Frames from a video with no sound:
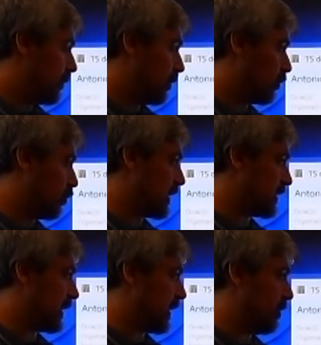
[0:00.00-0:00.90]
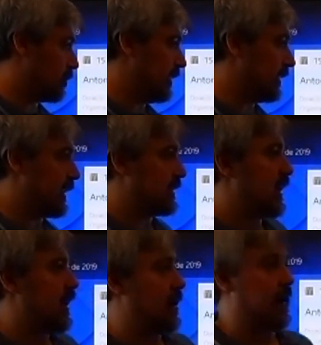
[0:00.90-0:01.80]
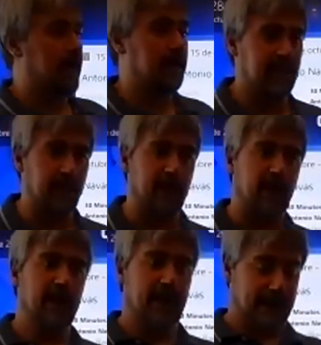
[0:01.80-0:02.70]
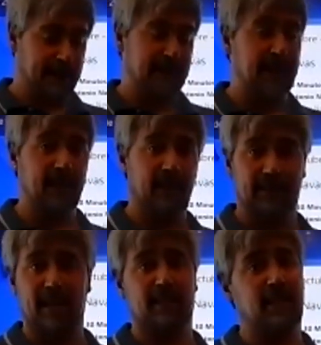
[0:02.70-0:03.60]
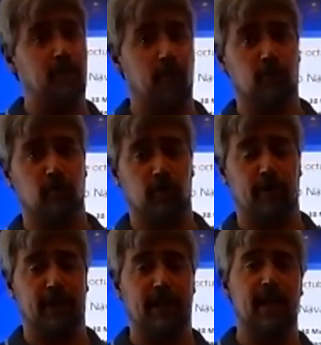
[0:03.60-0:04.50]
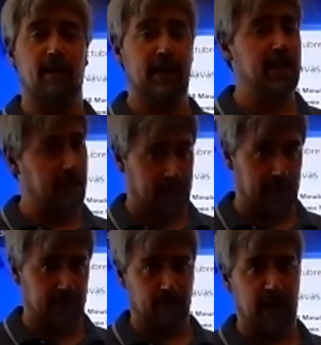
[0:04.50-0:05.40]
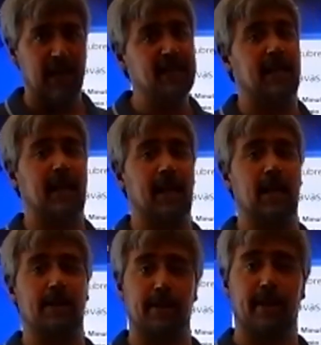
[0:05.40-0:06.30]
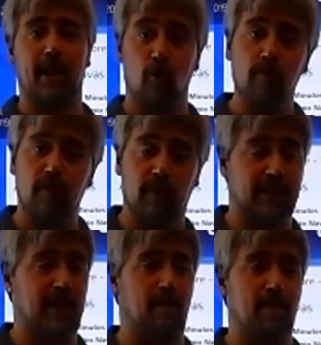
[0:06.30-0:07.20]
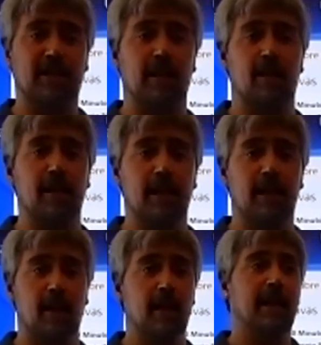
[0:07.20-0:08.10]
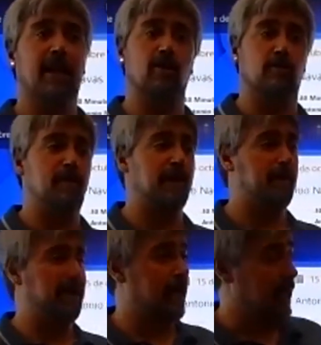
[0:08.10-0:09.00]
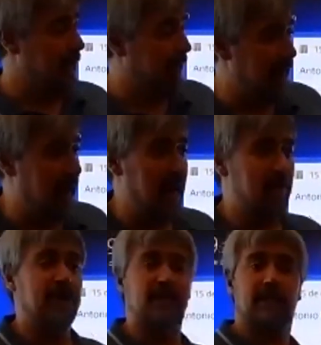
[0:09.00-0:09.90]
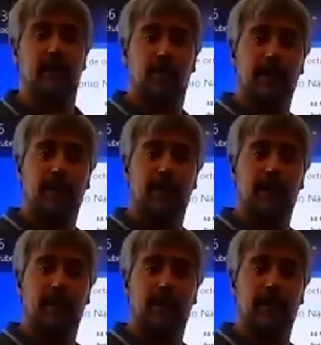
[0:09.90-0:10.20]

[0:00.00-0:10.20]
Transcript: cosas que os interesa saber. Existen tres tipos de licencias. ¿vale? Estaría la licencia Room, es la más sencillita, que nos va a permitir la presentación